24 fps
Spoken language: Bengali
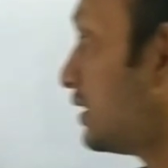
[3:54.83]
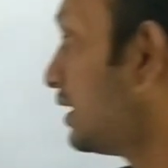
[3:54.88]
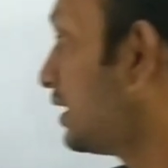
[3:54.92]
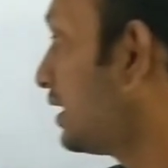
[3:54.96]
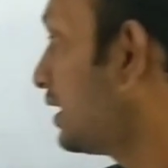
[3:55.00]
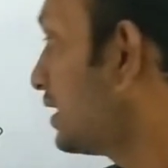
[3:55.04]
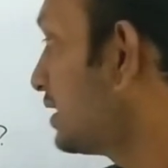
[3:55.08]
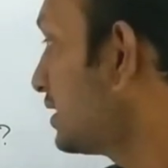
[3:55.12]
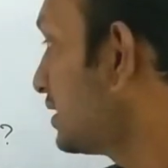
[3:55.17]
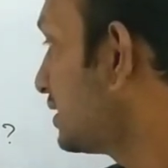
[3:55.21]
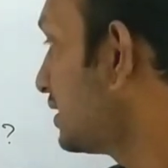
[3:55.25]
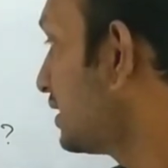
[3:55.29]

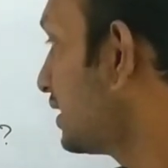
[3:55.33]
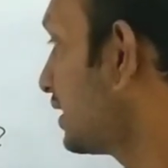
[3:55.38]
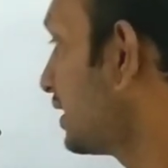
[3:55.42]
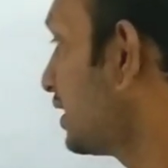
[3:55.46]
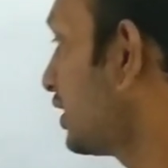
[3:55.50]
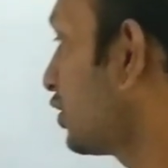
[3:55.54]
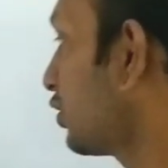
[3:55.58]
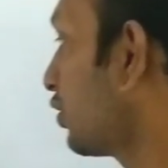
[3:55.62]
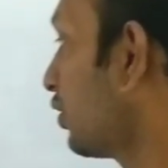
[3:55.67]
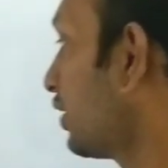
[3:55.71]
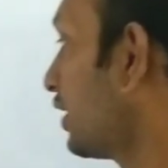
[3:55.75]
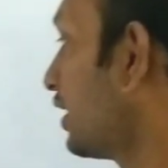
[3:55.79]
তিরিশ
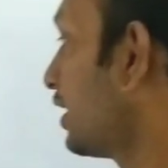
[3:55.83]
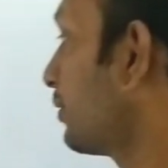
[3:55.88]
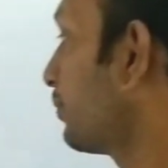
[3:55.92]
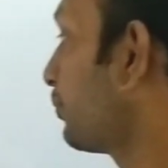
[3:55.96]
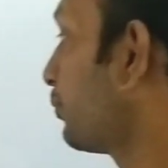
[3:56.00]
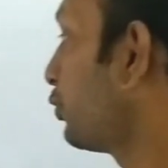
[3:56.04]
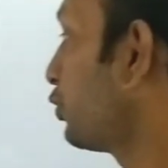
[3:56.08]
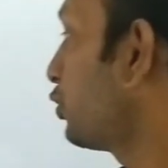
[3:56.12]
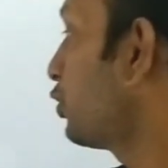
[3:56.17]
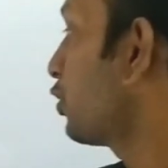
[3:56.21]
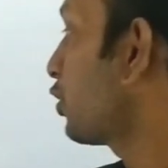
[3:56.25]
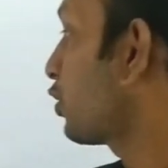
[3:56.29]
ডিগ্রি কোণের
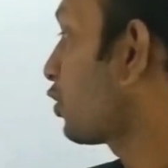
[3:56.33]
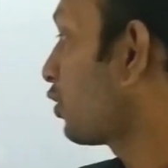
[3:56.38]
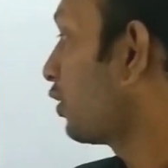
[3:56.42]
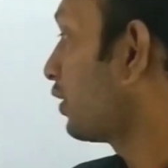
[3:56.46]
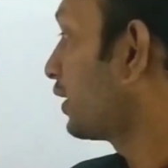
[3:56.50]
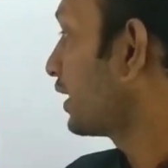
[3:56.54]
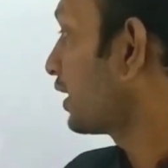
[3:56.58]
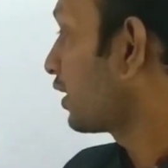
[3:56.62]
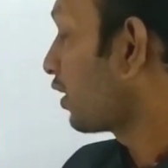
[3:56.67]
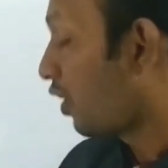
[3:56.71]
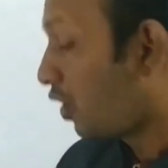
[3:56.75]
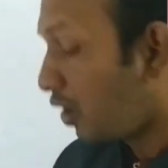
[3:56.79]
পুরো
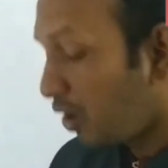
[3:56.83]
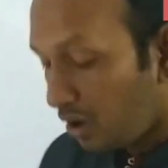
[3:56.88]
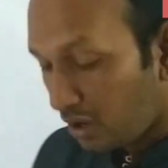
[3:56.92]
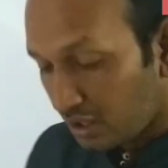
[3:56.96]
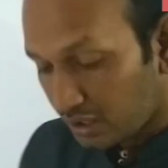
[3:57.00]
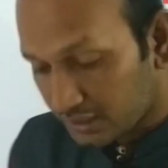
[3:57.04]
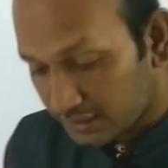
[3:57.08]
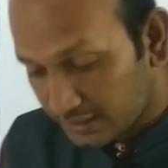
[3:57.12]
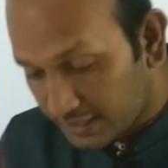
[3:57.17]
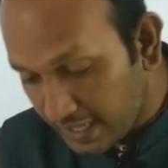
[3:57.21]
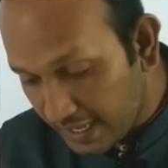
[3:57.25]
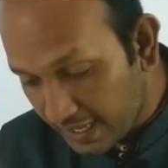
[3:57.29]
কোণের
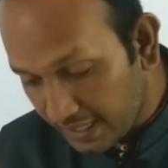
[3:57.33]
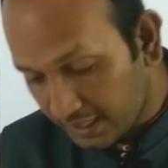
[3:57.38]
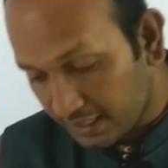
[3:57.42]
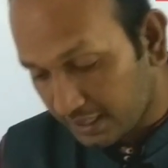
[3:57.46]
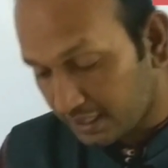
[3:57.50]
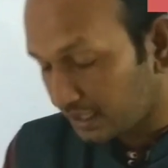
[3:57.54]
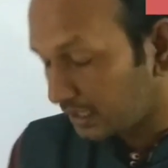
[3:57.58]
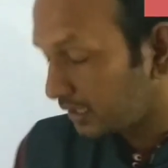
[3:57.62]
অর্ধেক